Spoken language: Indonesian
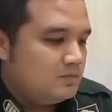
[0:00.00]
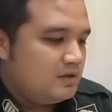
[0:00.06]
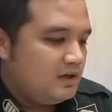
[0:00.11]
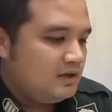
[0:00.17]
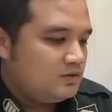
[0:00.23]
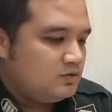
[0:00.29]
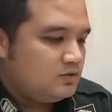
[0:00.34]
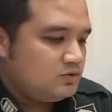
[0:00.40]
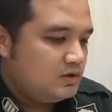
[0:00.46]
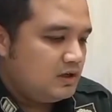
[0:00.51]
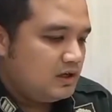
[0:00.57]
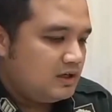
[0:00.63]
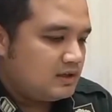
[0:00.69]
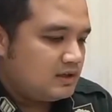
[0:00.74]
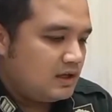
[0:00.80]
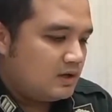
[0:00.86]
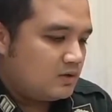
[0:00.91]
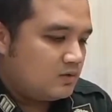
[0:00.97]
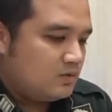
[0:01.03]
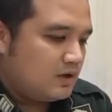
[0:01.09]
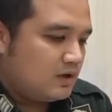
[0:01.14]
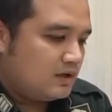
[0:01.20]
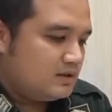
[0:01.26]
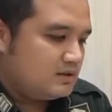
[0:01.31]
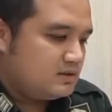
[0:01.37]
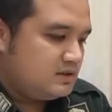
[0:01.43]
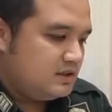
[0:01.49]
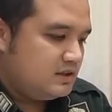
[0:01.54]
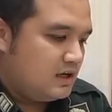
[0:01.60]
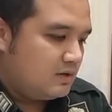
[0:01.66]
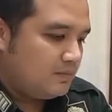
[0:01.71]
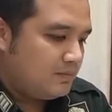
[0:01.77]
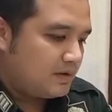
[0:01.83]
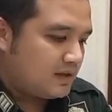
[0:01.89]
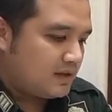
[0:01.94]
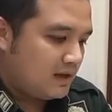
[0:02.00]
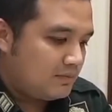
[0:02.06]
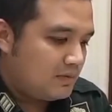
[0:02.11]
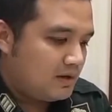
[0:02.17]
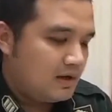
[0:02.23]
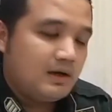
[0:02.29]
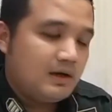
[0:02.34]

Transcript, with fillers: sudah kita lakukan sidang pertama